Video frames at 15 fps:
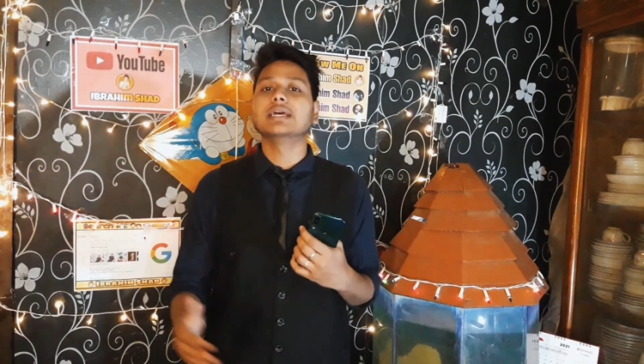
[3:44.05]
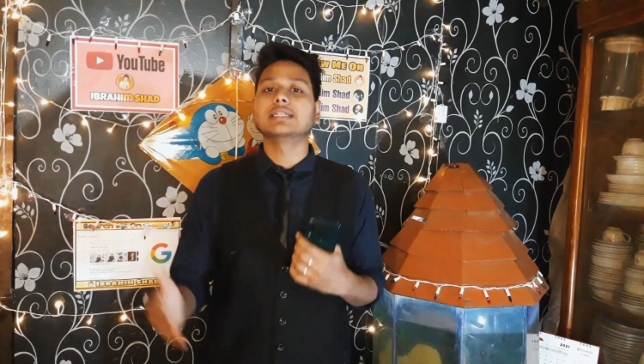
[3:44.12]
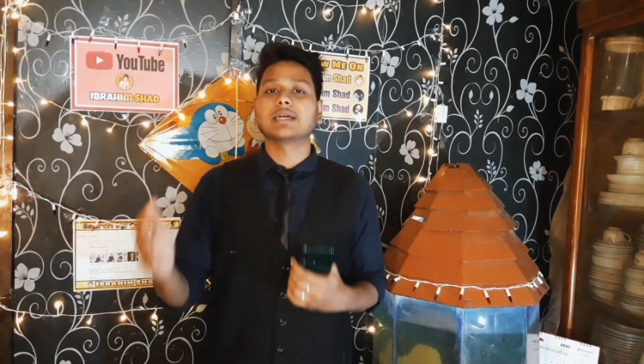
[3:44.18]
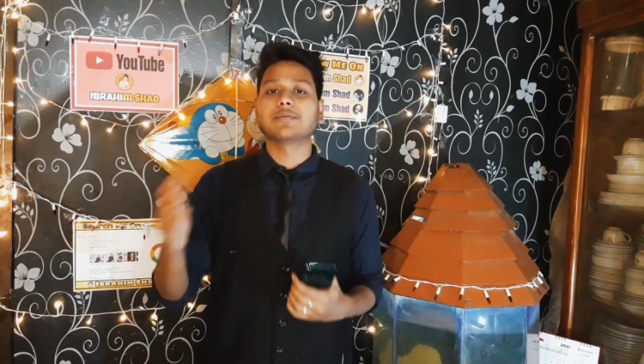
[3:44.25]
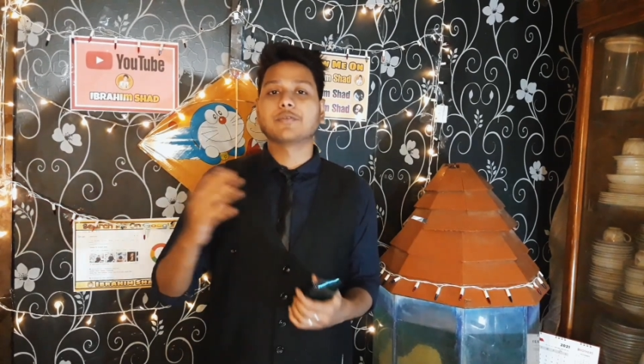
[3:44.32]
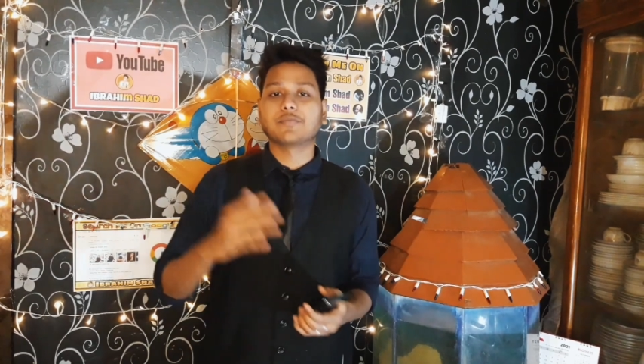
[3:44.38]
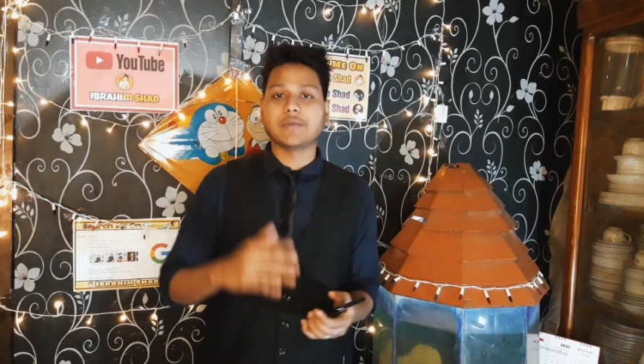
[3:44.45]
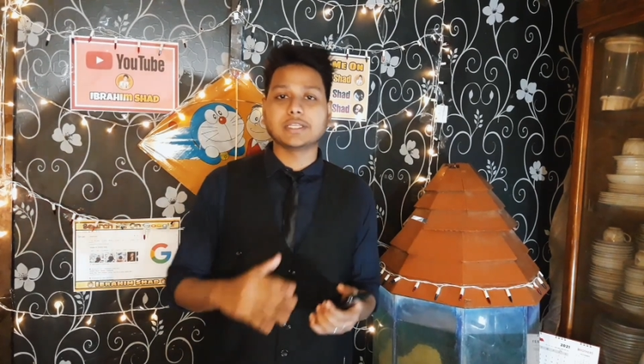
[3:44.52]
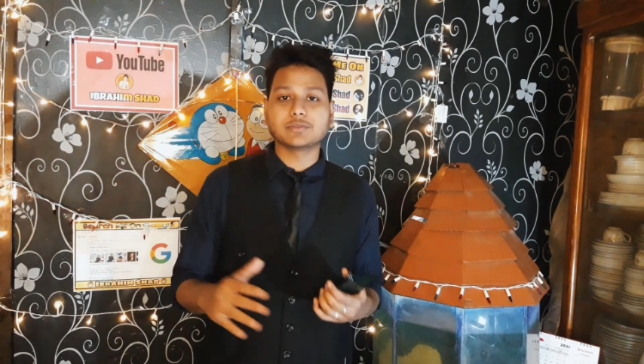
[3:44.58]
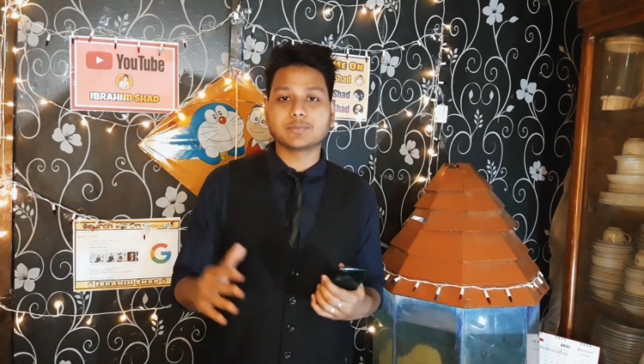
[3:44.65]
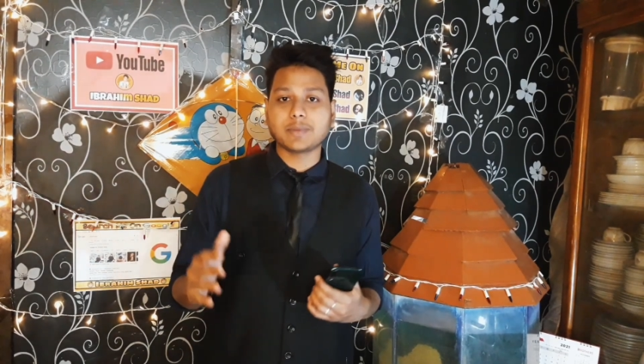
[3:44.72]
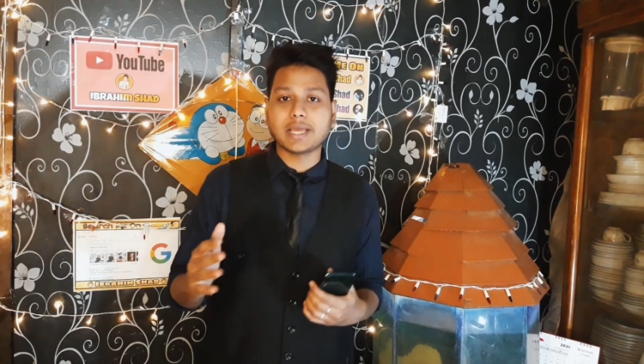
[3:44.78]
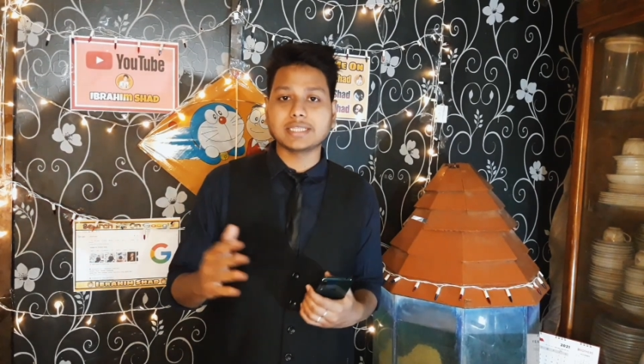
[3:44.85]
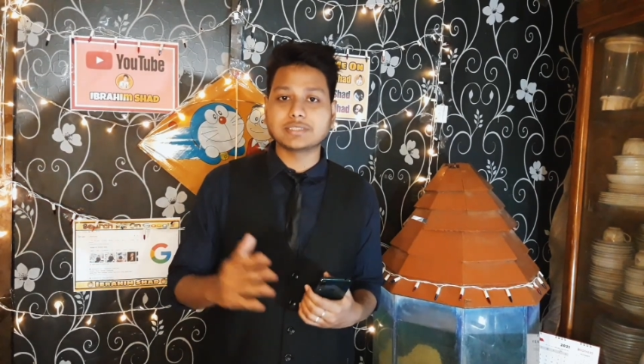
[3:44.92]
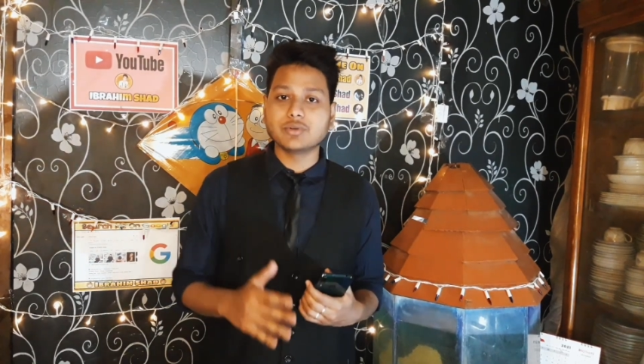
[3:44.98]
তারপর ফেসবুক
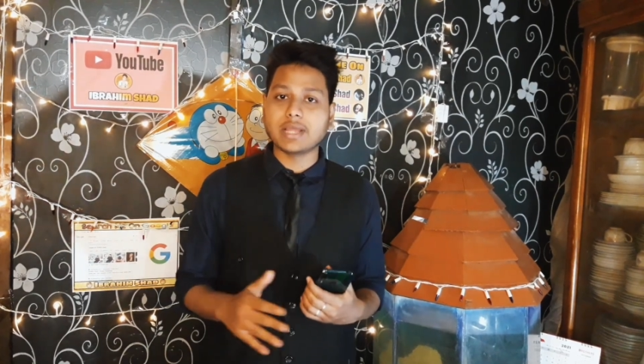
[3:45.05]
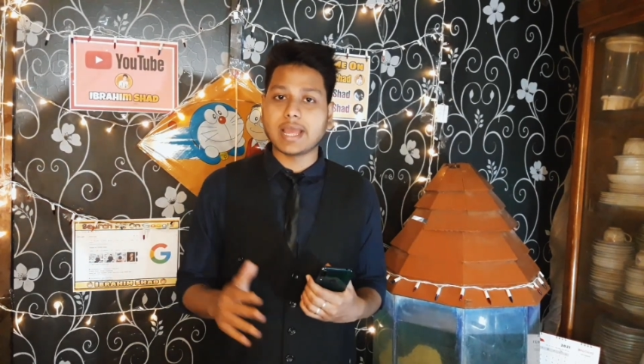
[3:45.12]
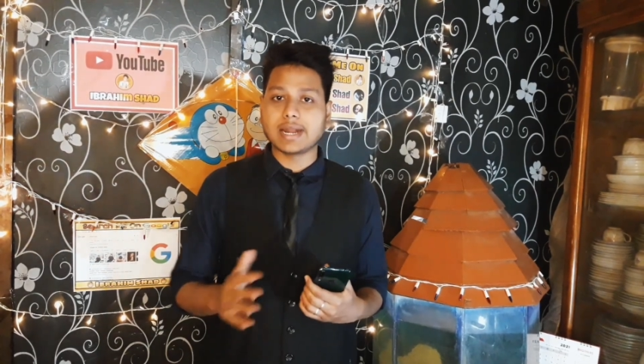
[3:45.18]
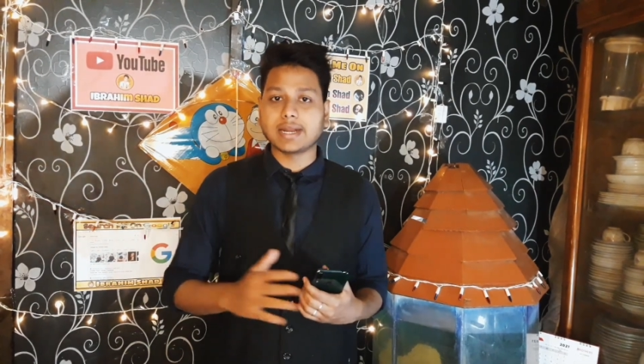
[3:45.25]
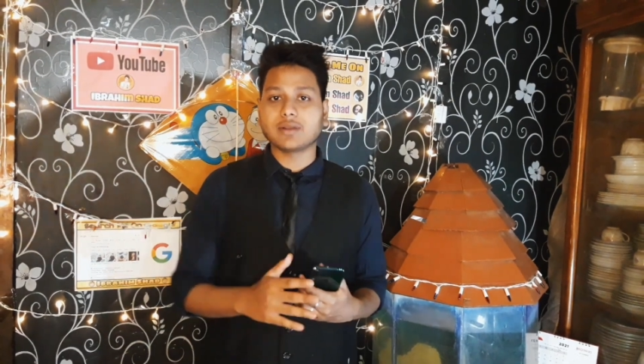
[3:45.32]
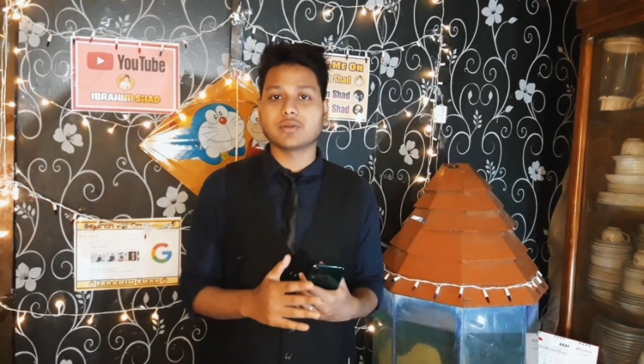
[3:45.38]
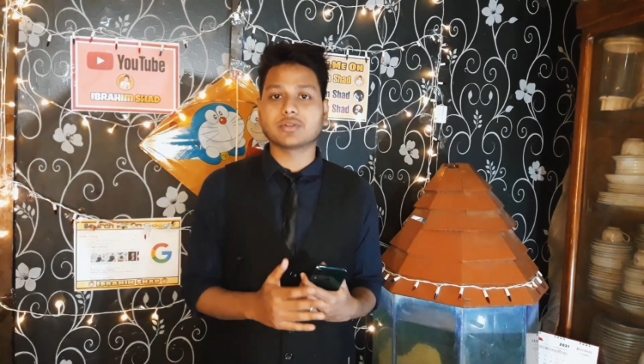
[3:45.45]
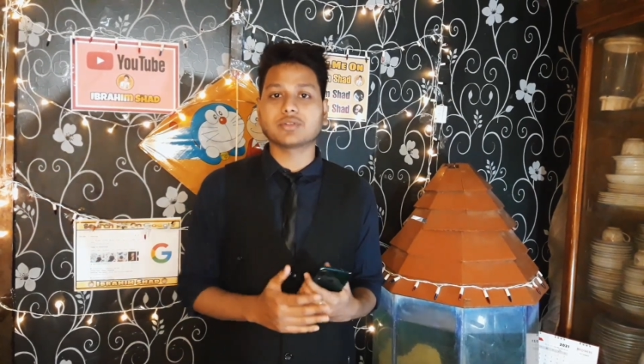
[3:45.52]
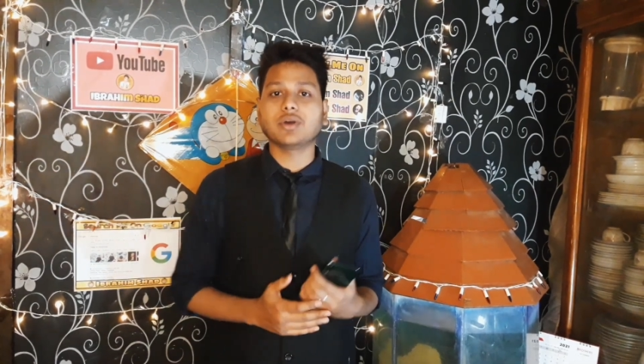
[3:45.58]
পেজগুলো হ্যান্ডেল করতে